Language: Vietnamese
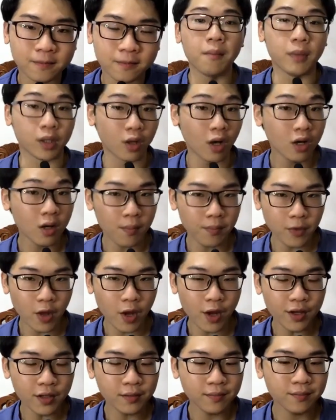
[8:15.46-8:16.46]
Mình có cúp
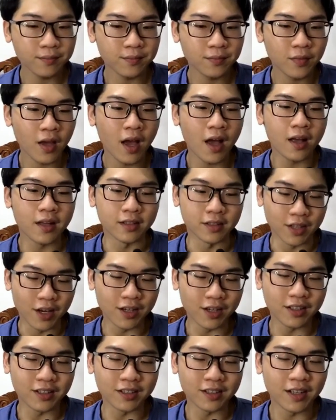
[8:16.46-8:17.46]
tiết,
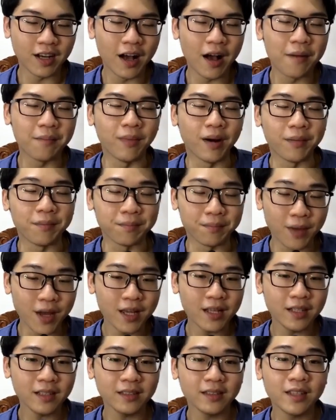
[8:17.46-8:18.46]
nhưng mình
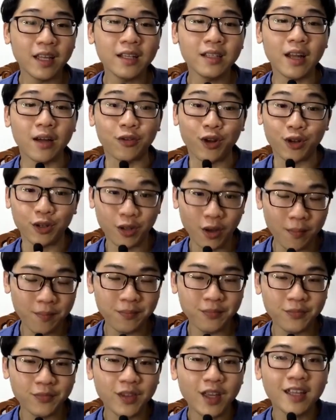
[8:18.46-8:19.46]
biết tiết nào nên cúp,
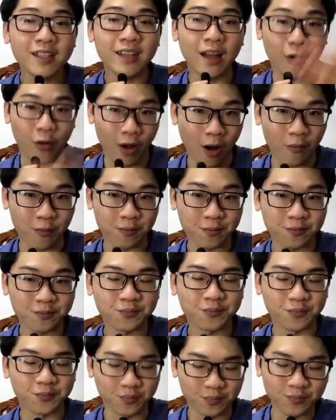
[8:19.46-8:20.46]
tiết nào không.
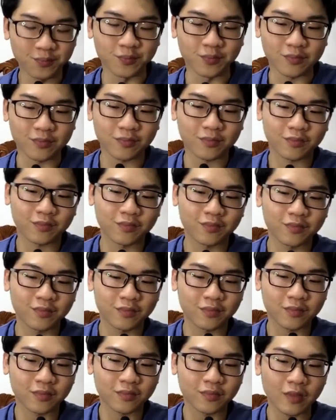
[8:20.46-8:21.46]
Ừ.
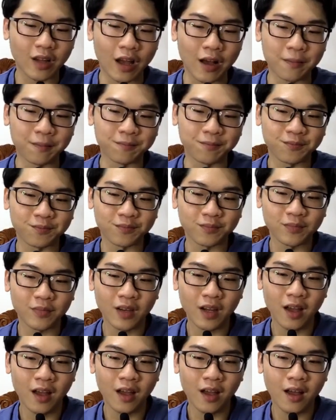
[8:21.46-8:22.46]
Um,
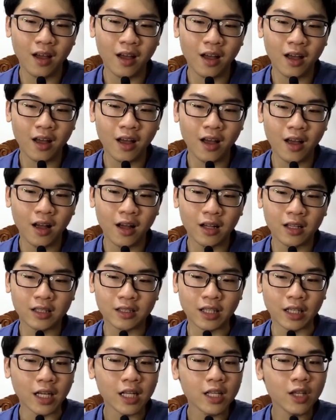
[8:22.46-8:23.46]

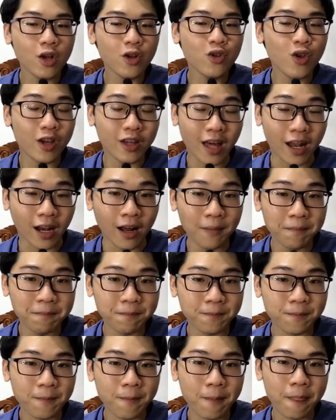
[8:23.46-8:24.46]
những cái tiết chuyên ngành á,
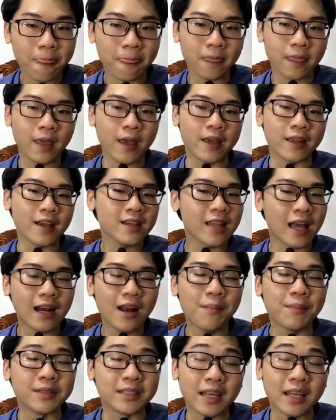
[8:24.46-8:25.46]
thì chắc chắn
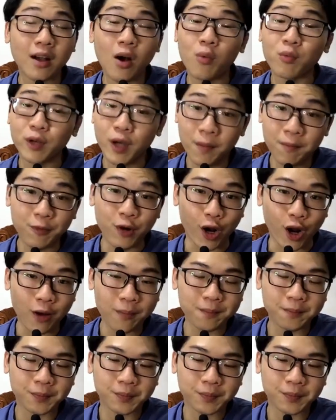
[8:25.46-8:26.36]
là mình sẽ không cúp rồi đó.